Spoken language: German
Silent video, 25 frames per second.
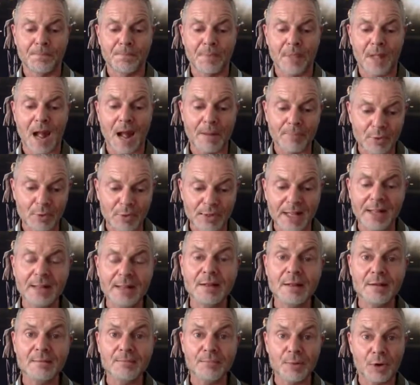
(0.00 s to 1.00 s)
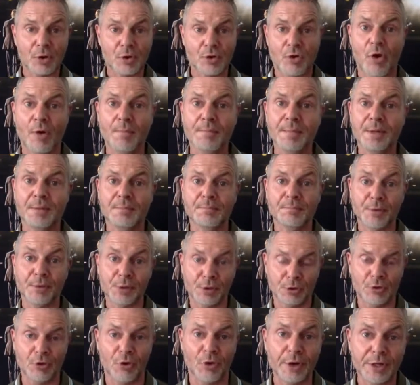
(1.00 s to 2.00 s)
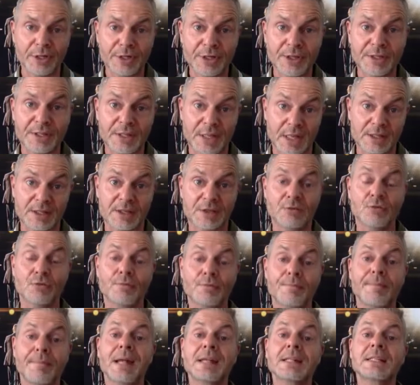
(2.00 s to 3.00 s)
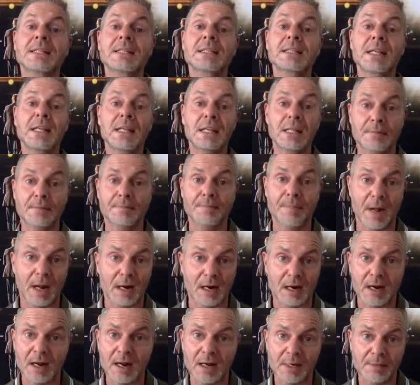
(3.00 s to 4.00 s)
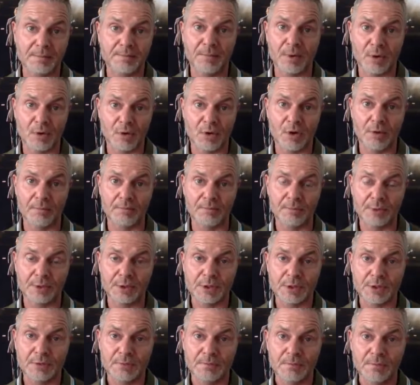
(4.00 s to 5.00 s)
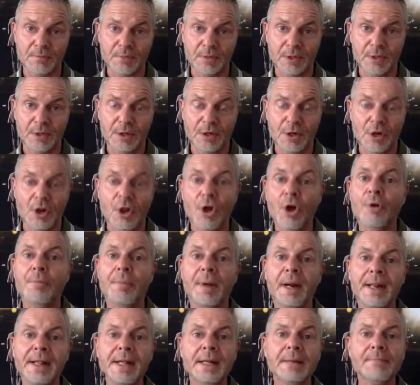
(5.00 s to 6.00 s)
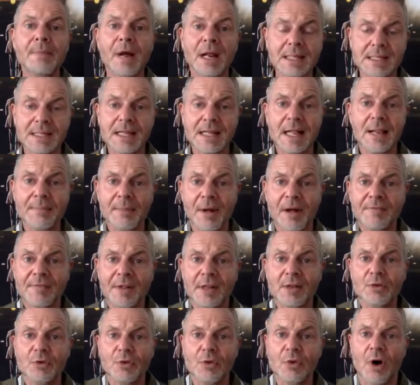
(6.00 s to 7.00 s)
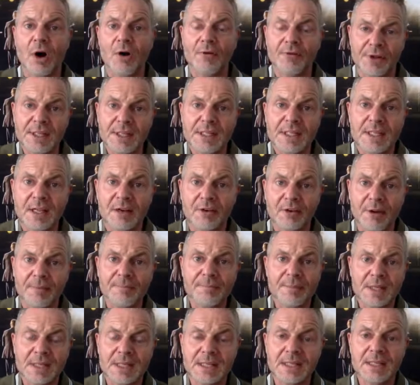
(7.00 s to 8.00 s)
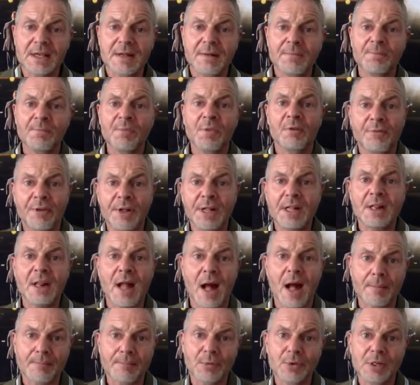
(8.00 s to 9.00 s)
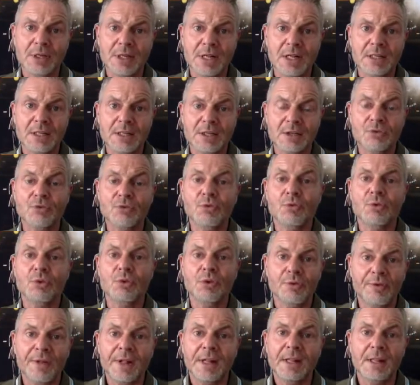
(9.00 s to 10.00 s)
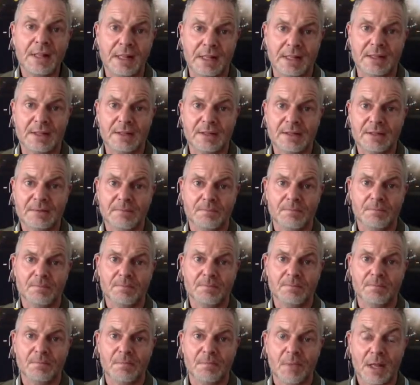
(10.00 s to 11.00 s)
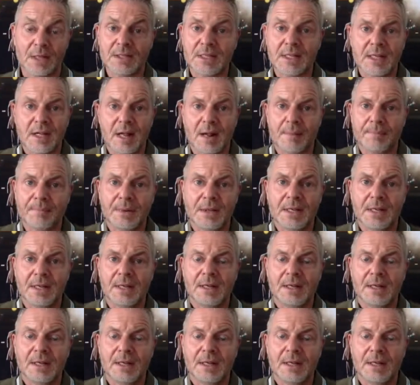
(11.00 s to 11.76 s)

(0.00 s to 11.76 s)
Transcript: Abonnenten bekommen bedeutet, dass du mehr Sichtbarkeit bekommst. Überleg mal selber, wenn du auf Instagram bist, wen abonnierst du und wen nicht. Also ich habe